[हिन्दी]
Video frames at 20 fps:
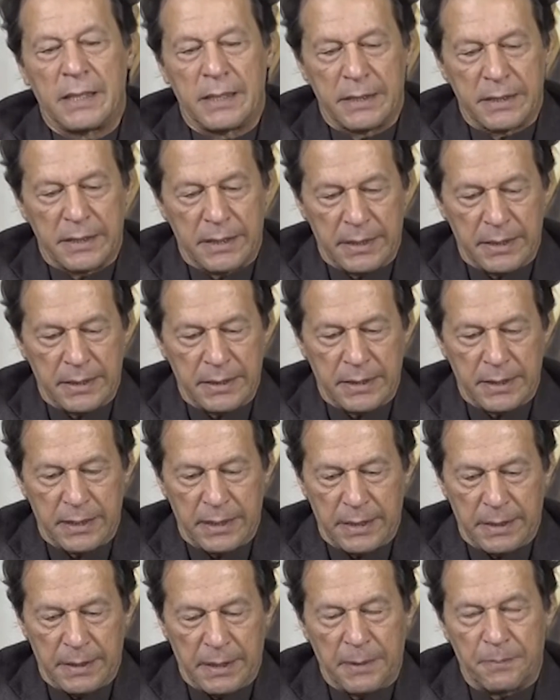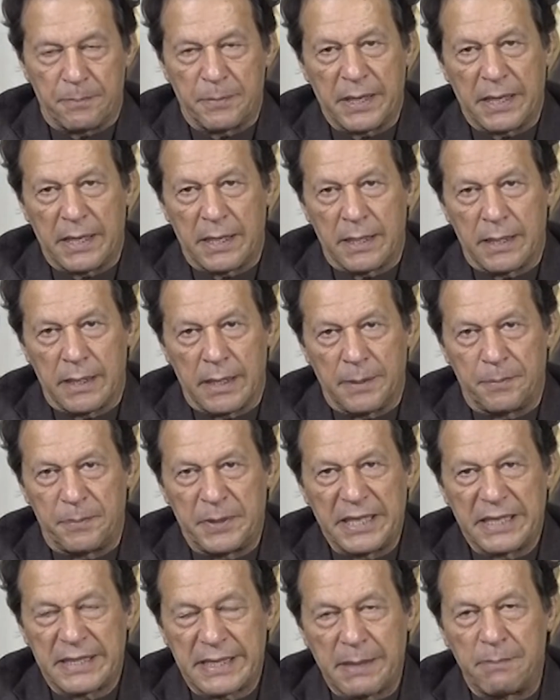आ, आ, अपना
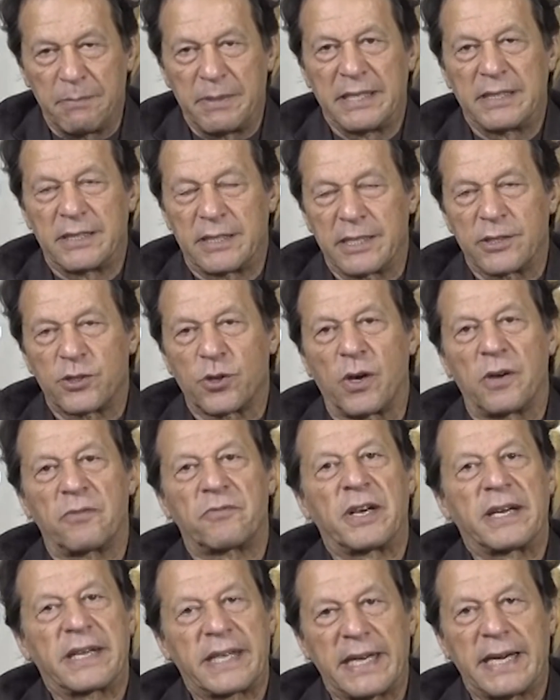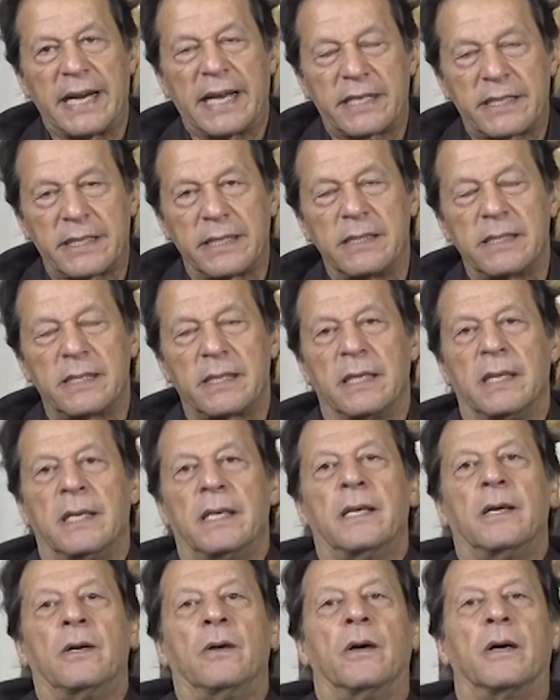अपनी असम्बलीज डिज़ोल्व करके इलेक्शंस
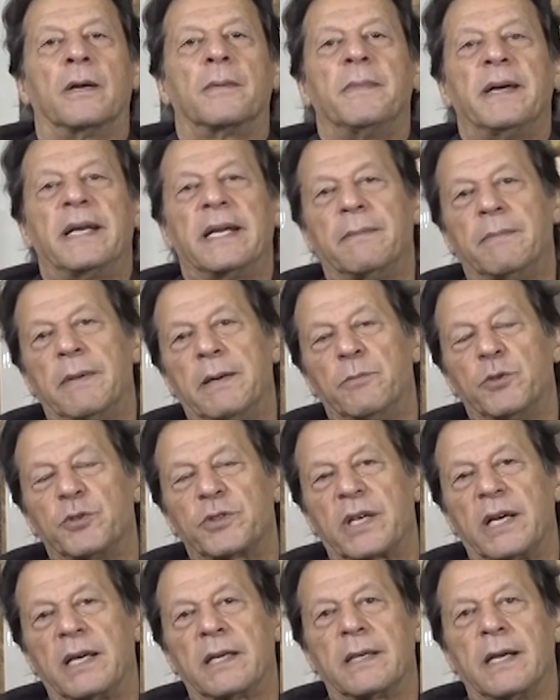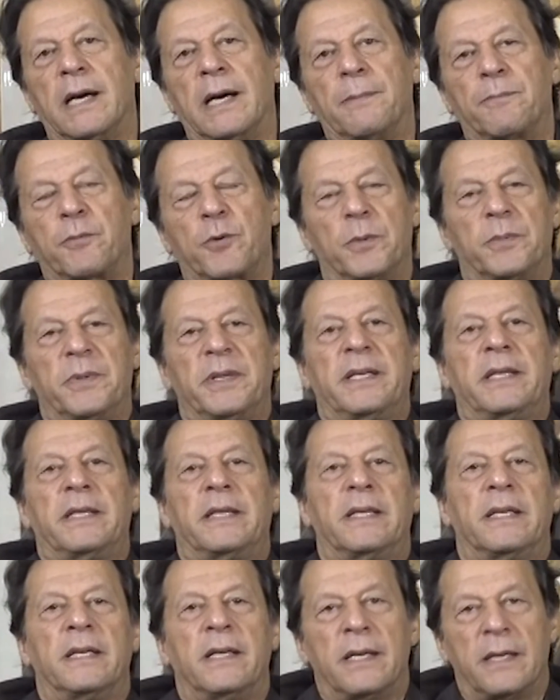और मैंने महमूद खान आपको भी
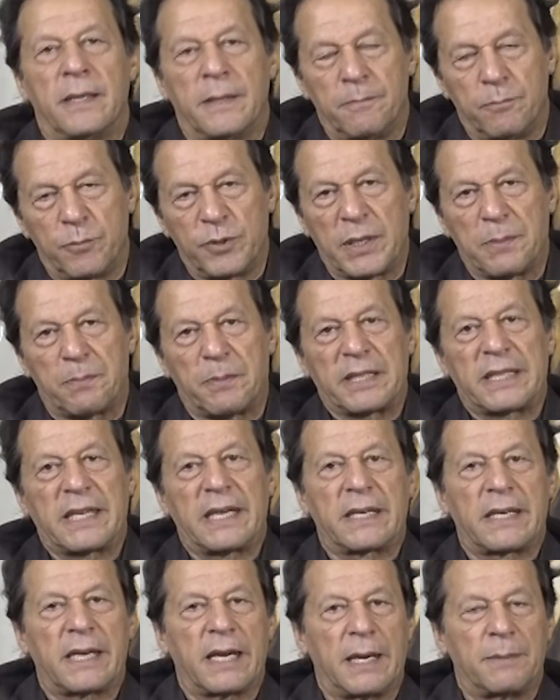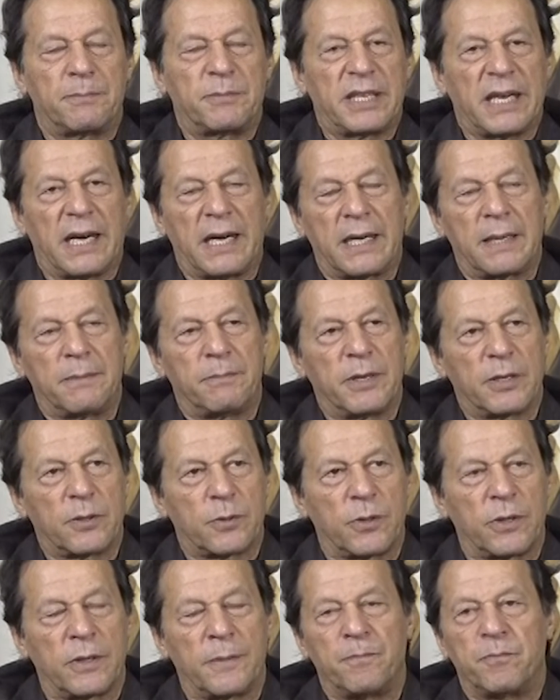आ, मुझे पता है कि आप तैयार हैं
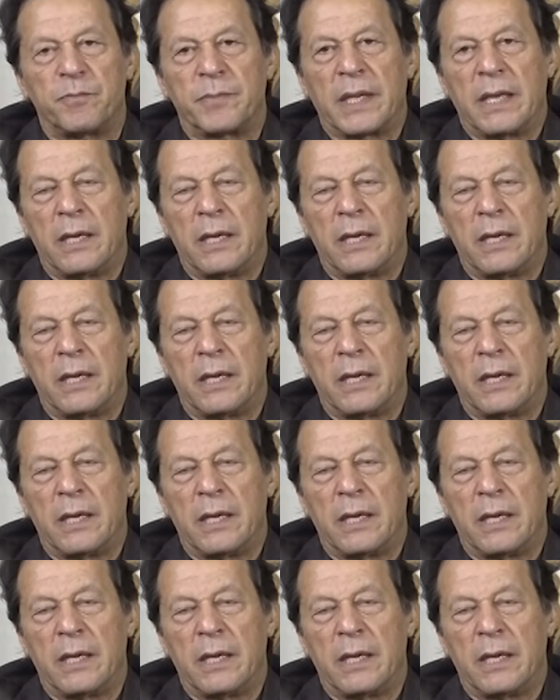बिल्कुल